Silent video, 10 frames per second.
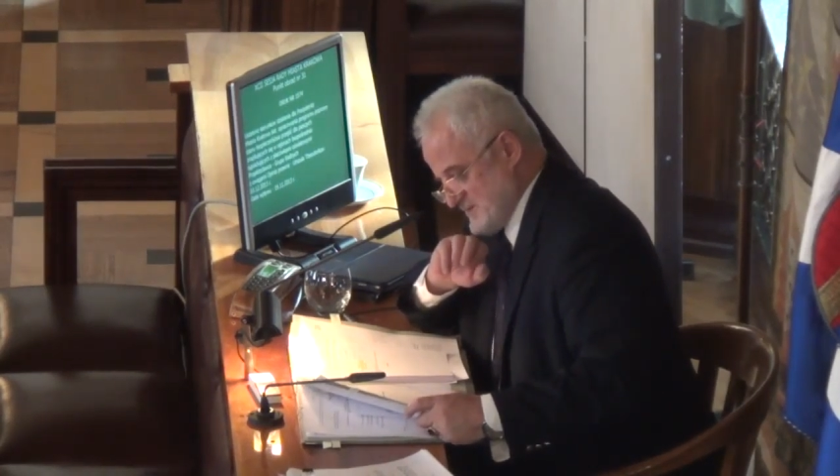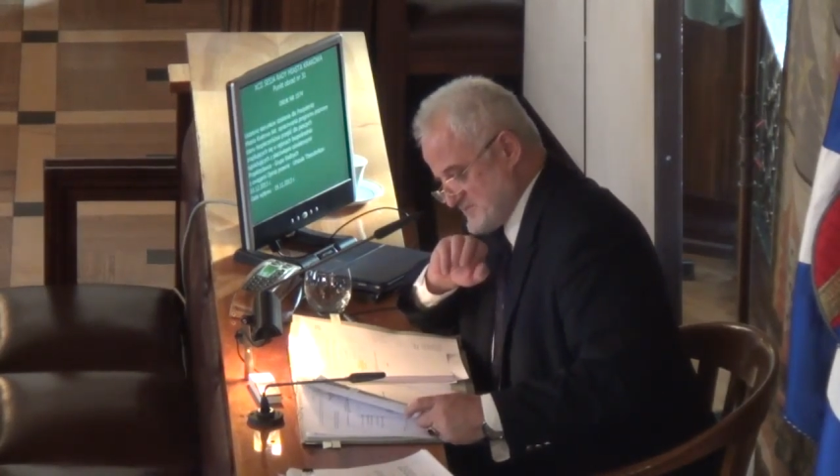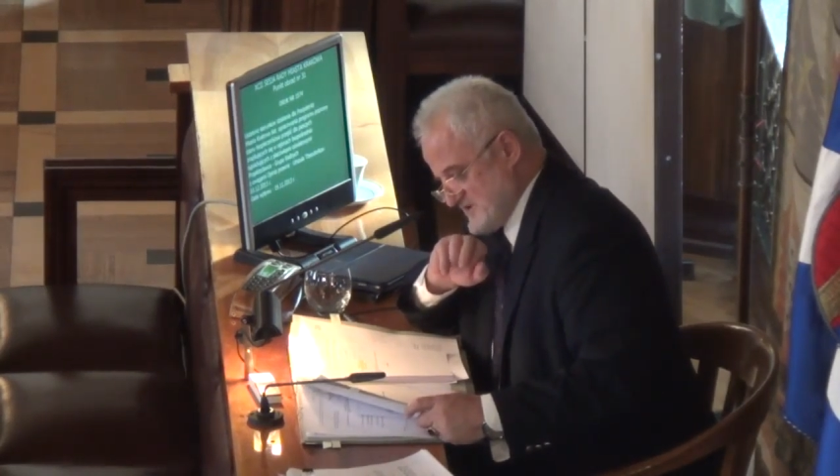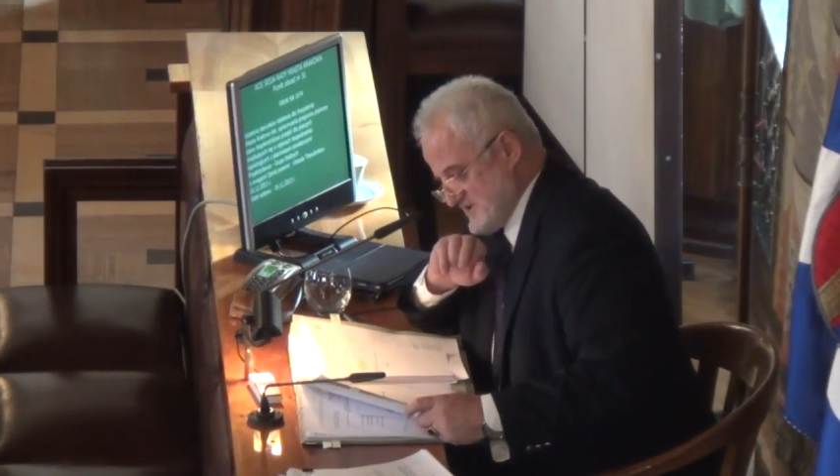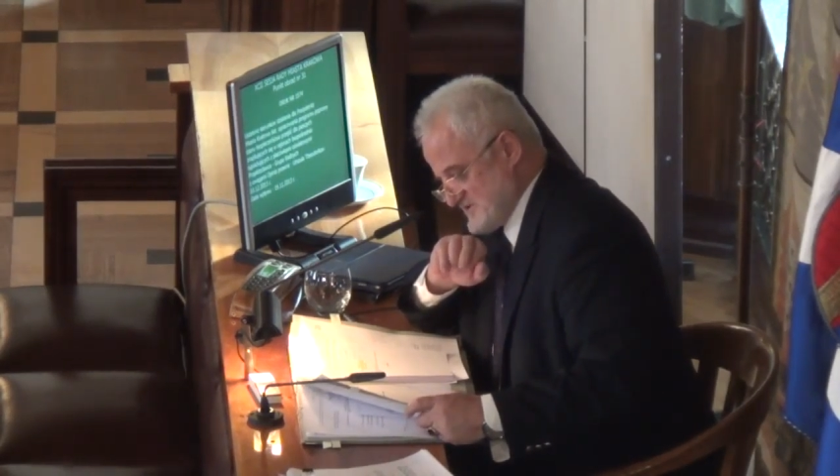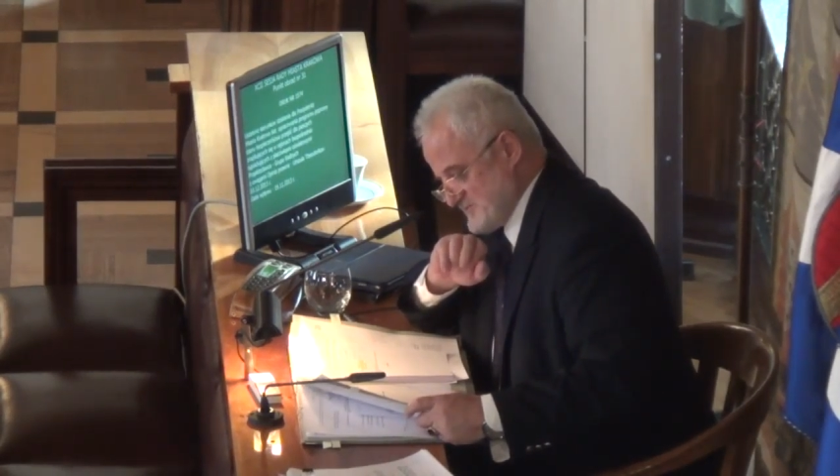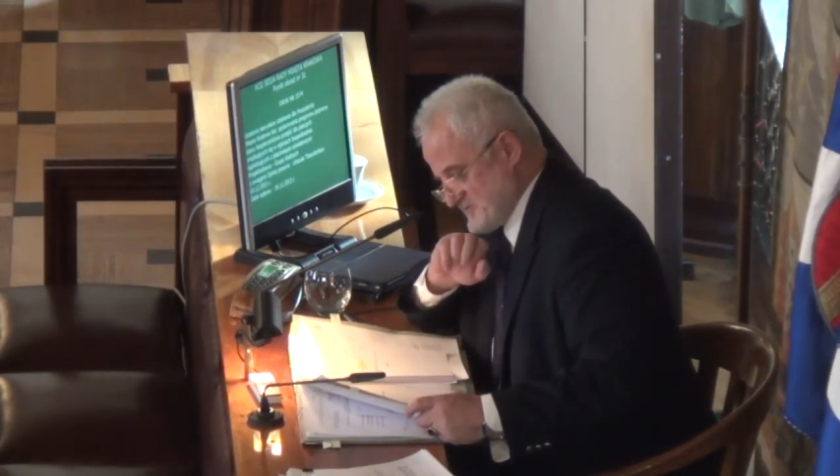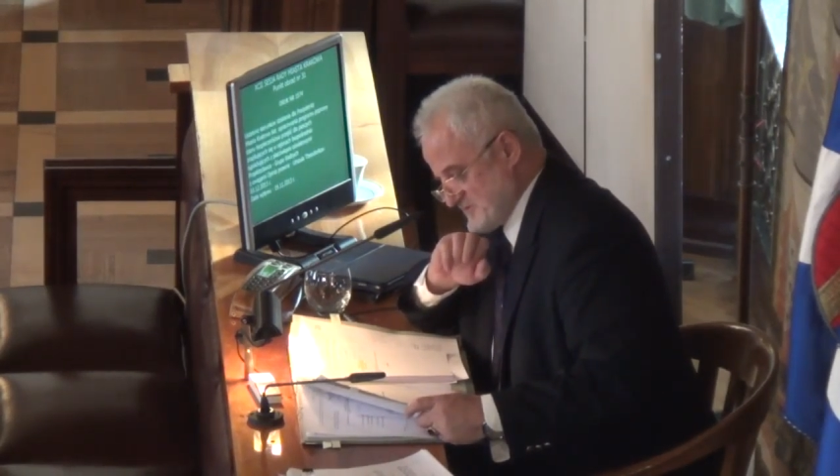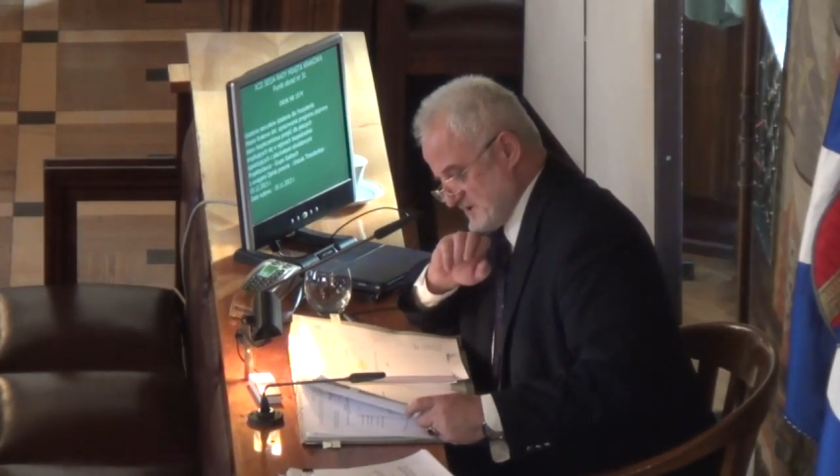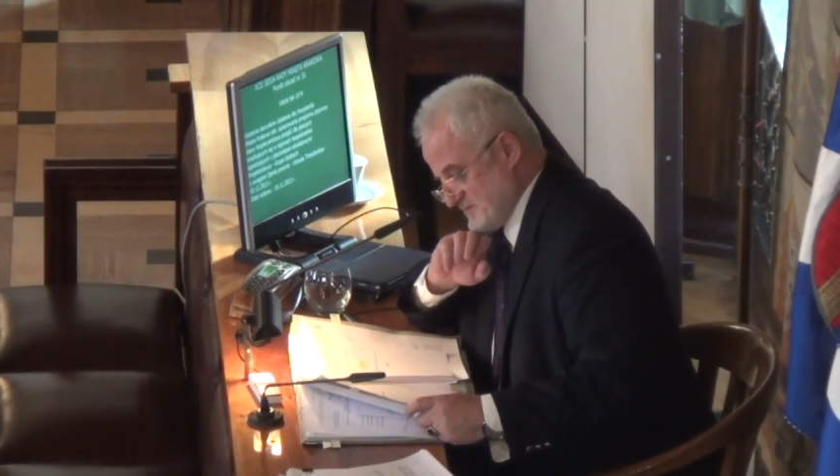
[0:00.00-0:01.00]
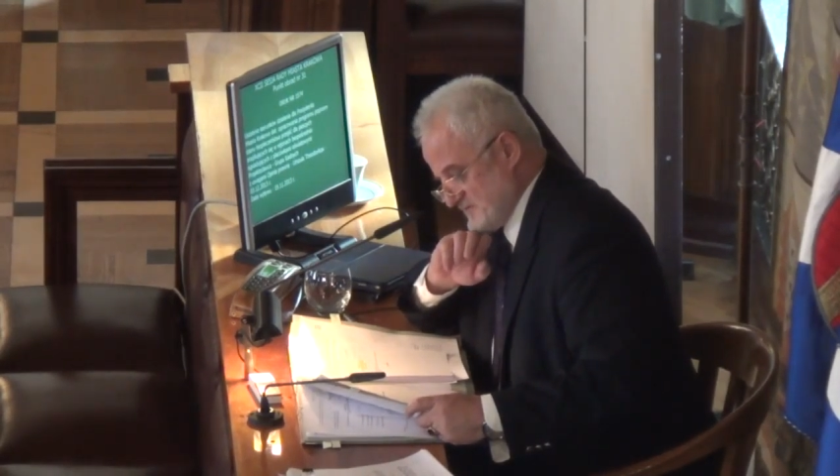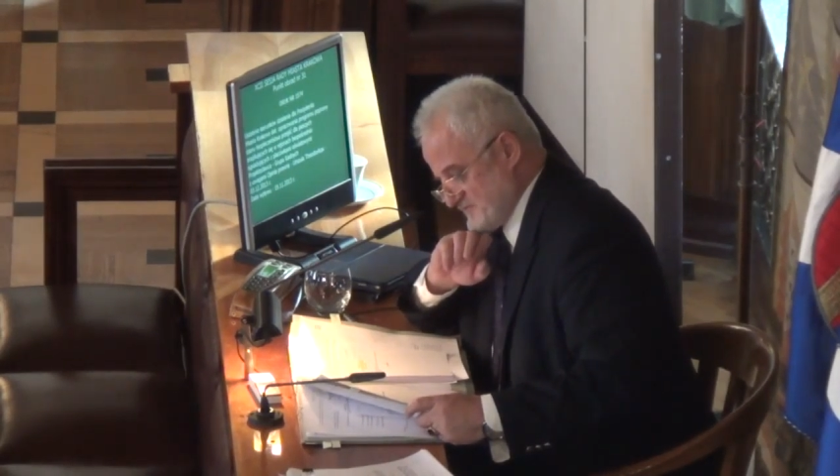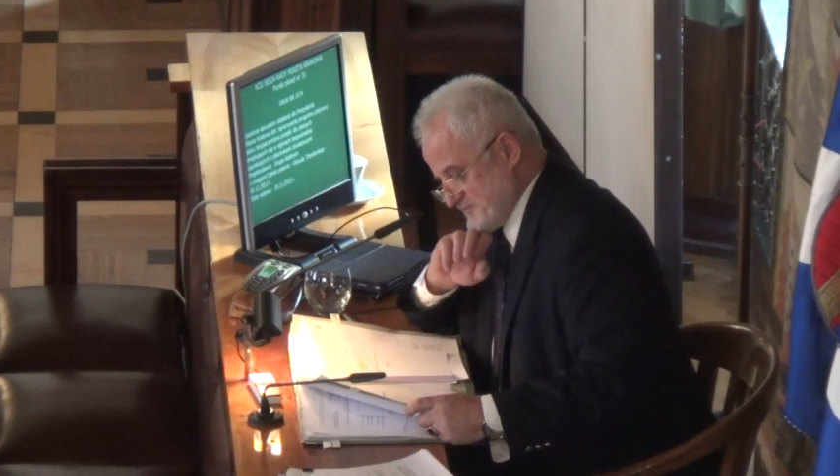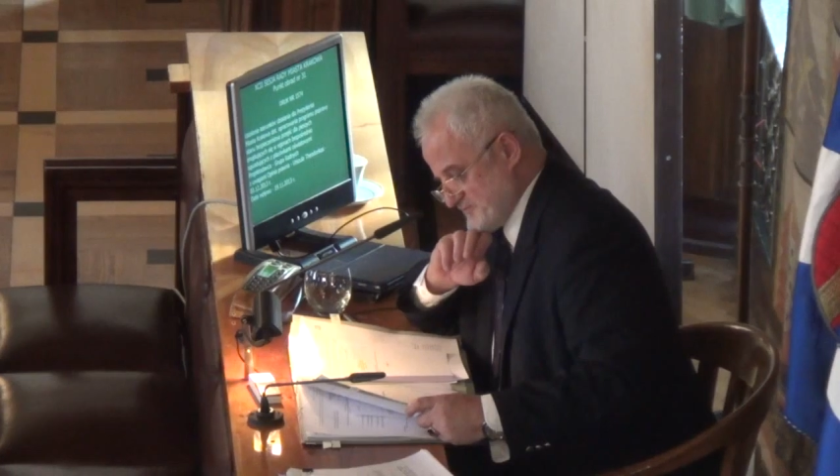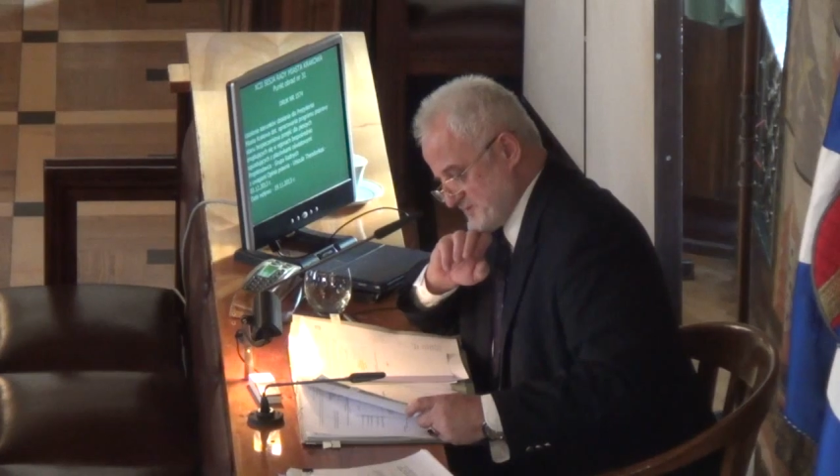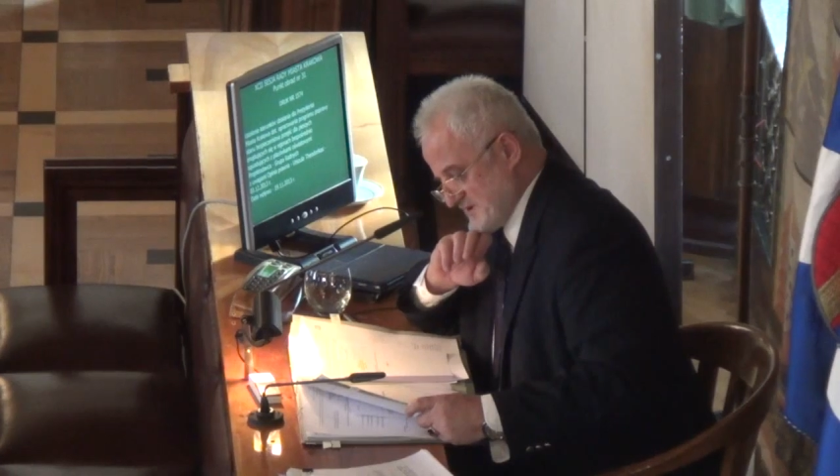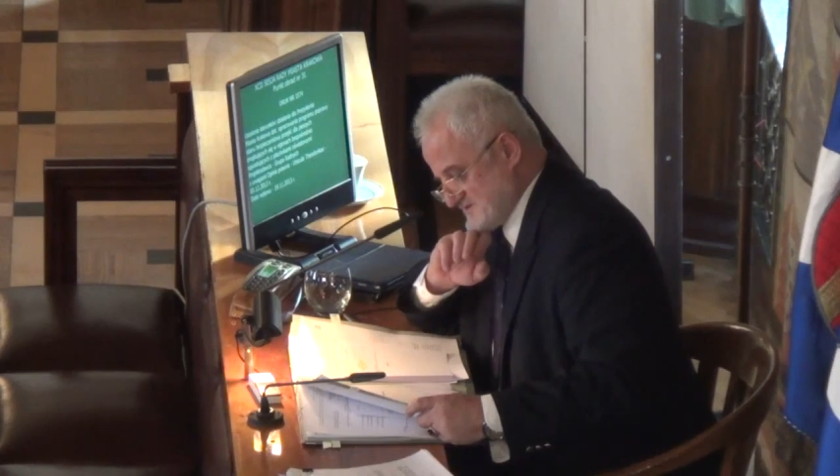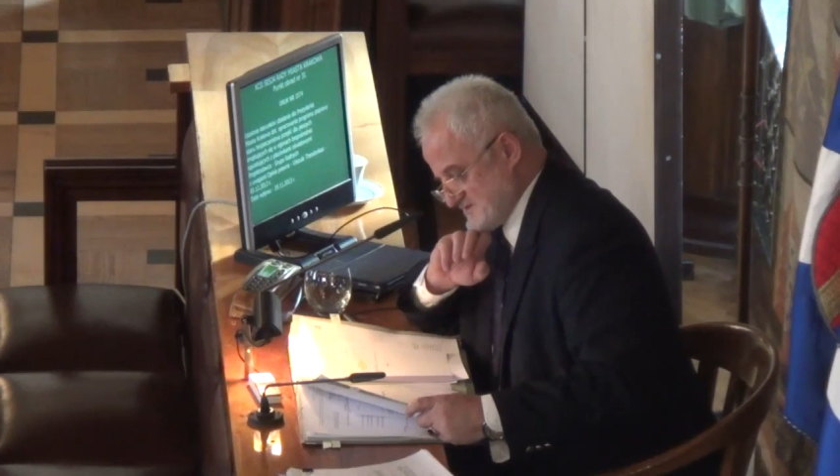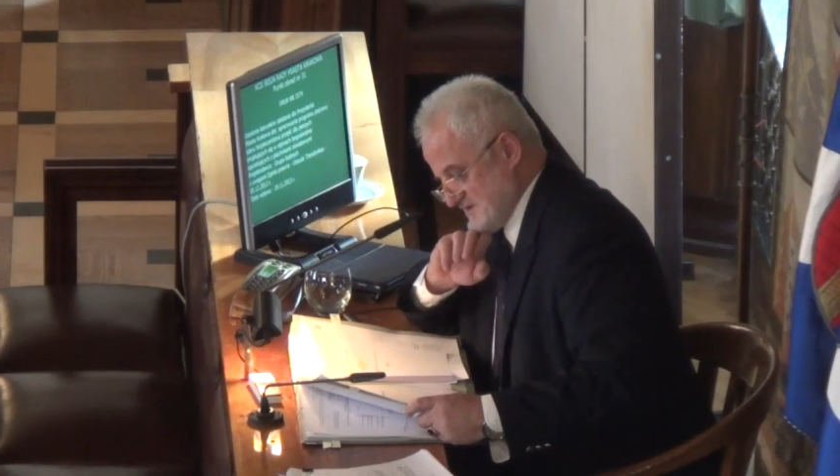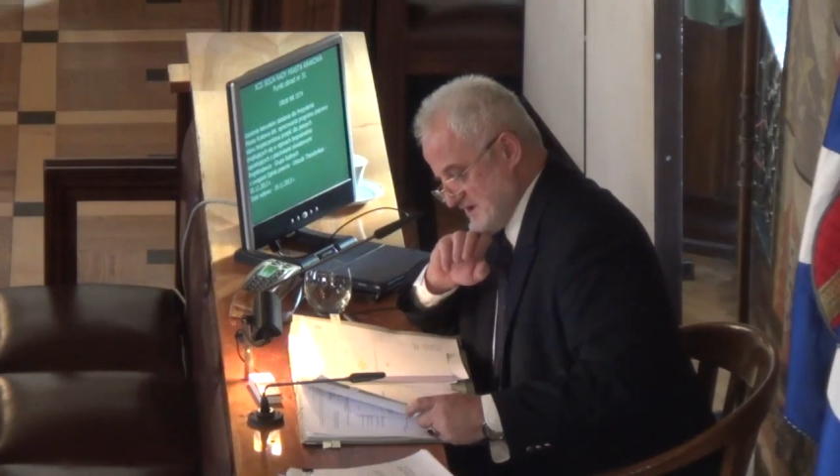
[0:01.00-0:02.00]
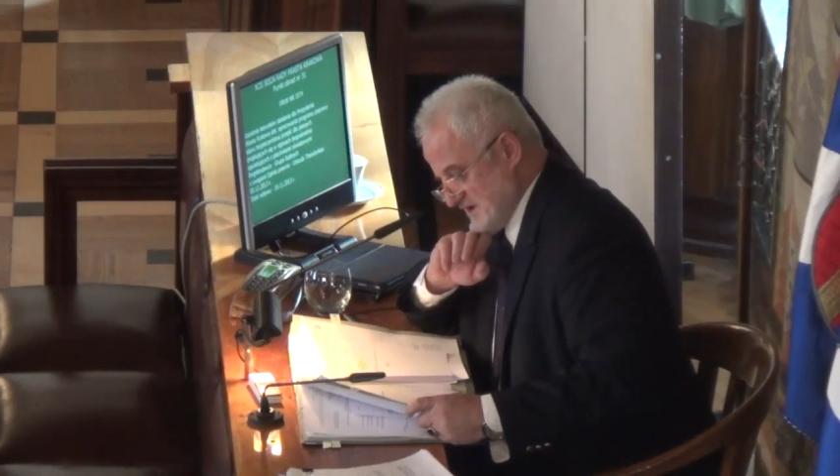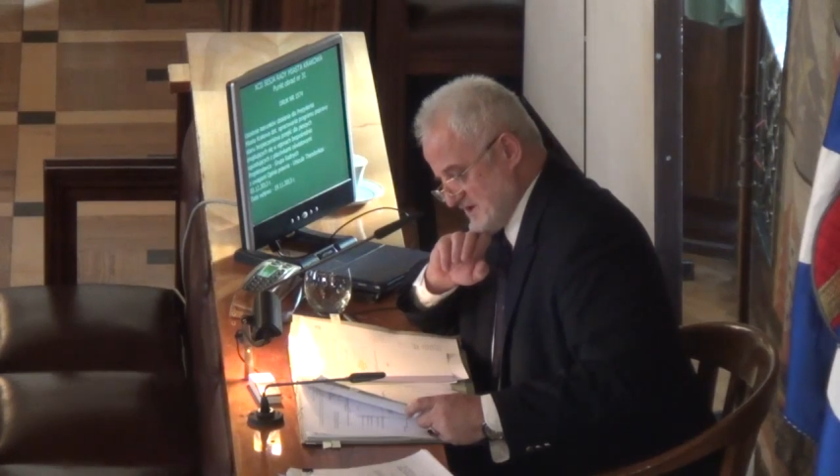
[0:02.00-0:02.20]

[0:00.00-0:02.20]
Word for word: Przyjęcie programu współpracy